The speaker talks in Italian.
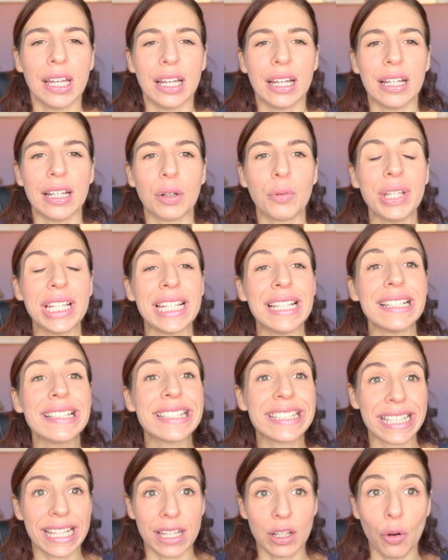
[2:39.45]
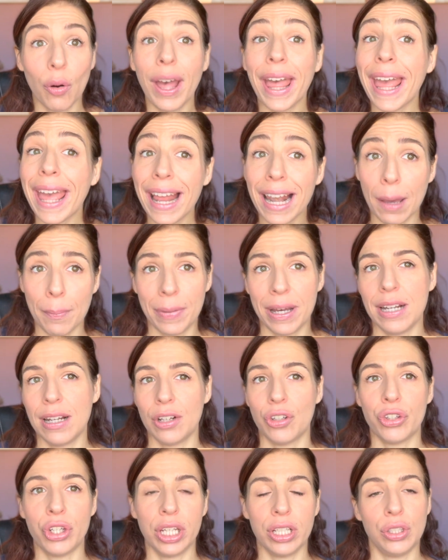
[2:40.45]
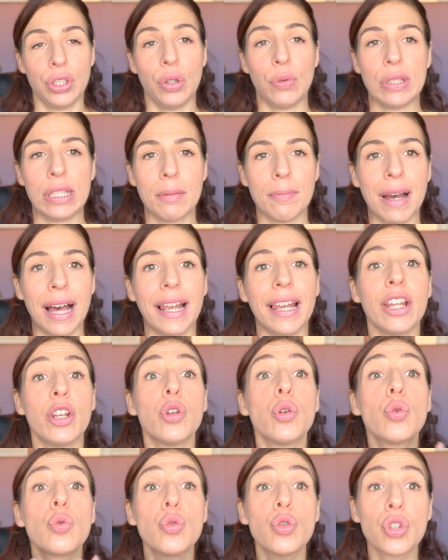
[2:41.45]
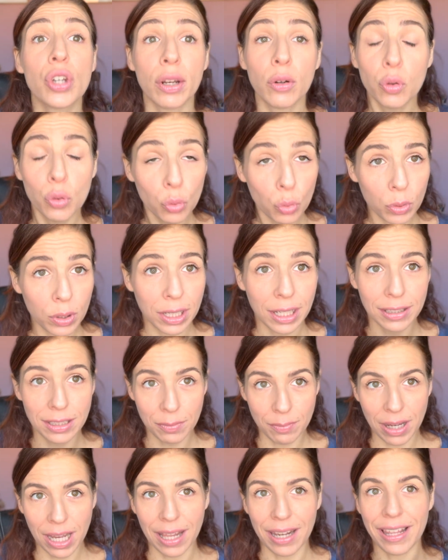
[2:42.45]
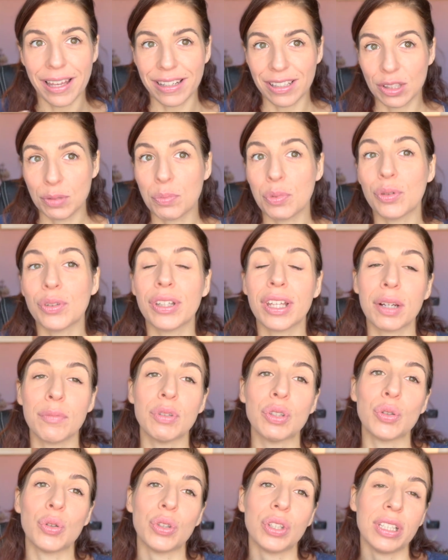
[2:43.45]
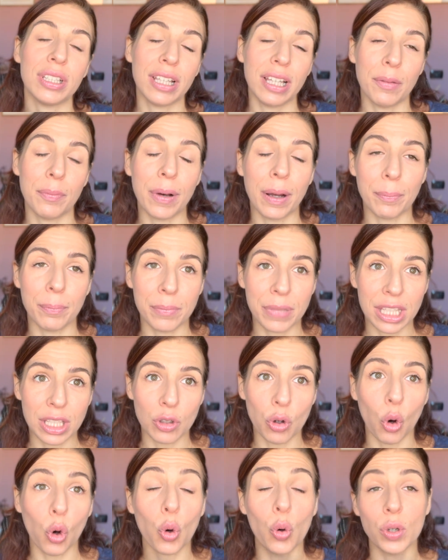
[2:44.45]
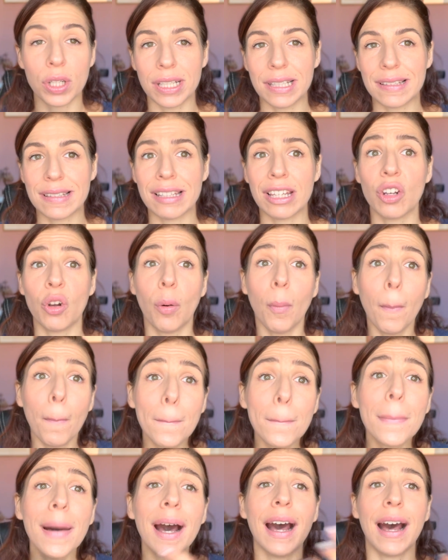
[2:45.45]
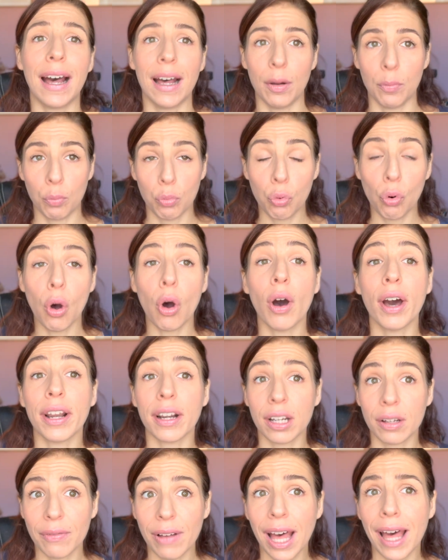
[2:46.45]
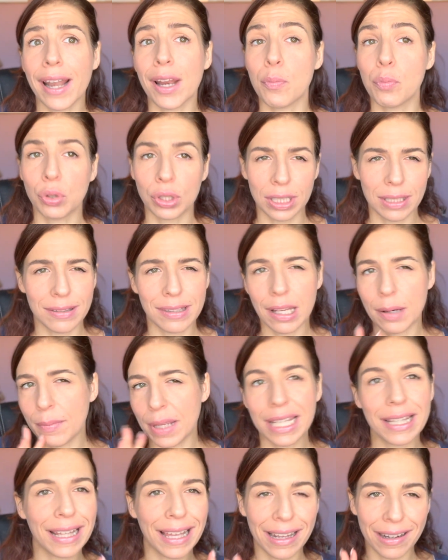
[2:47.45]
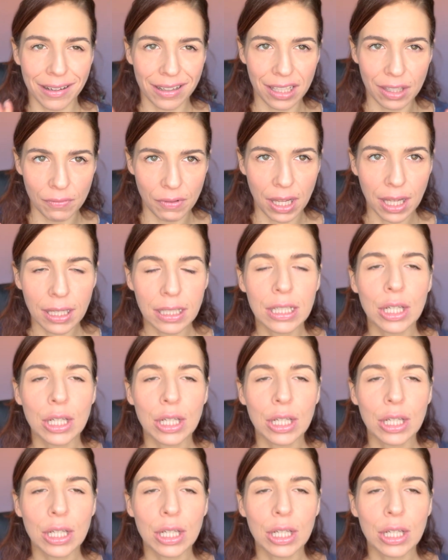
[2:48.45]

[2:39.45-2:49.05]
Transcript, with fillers: Eh, quindi il seno è la panacea di ogni male, non c'è nulla di male a rispondere ai bisogni del bambino con il seno, ma può arrivare, potenzialmente arriva,